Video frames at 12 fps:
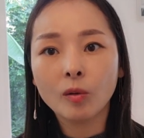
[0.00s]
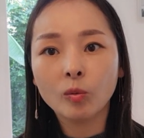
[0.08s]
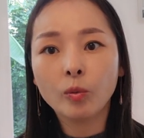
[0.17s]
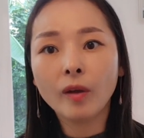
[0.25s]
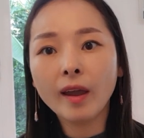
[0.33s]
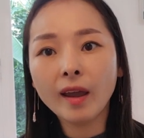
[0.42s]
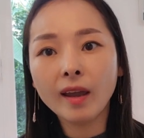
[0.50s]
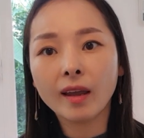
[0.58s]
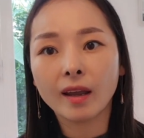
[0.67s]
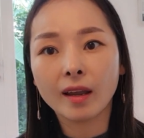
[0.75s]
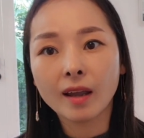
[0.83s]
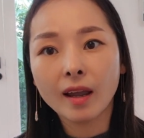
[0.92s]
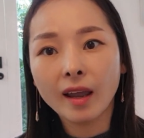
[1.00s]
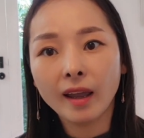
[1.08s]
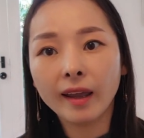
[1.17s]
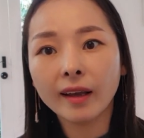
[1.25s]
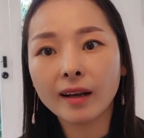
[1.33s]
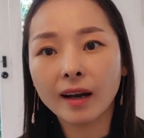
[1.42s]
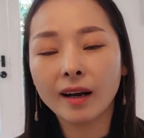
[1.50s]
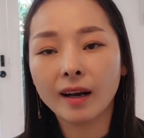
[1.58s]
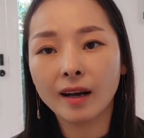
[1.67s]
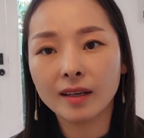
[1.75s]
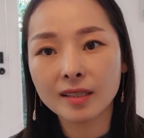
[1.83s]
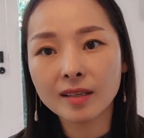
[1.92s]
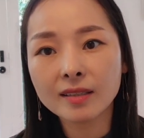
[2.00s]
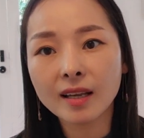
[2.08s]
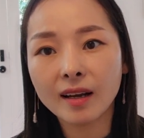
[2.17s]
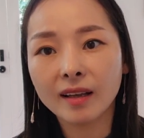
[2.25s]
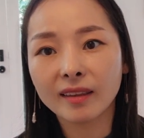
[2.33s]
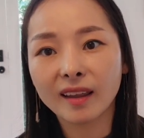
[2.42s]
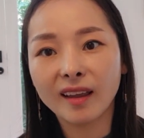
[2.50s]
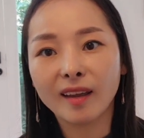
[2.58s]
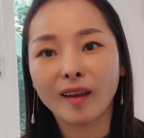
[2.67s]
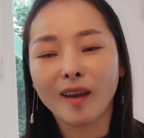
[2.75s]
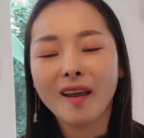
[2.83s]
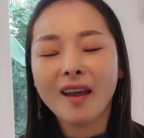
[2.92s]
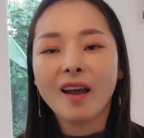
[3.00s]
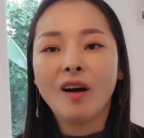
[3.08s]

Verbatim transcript: 왜 애가 신생아인데,